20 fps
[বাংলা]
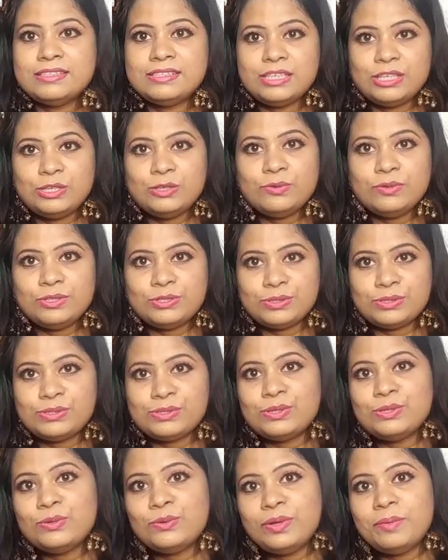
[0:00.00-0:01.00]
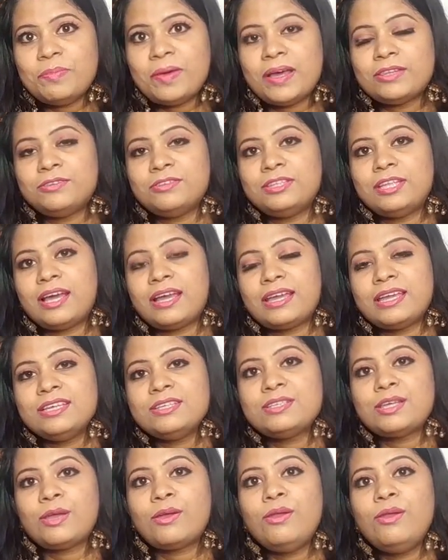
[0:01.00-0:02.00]
যে নুড়ি ছোটো ছোটো নুড়ি পাথর থাকে
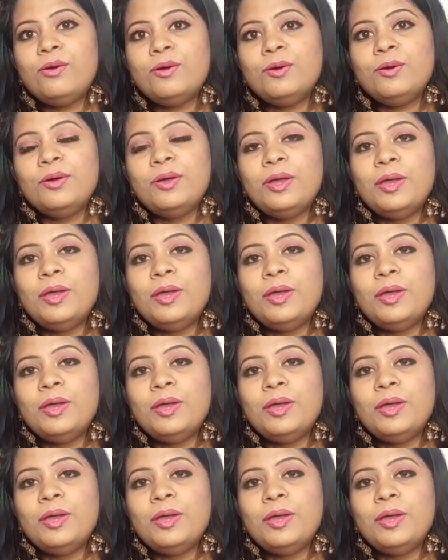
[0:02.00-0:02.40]
সেগুলো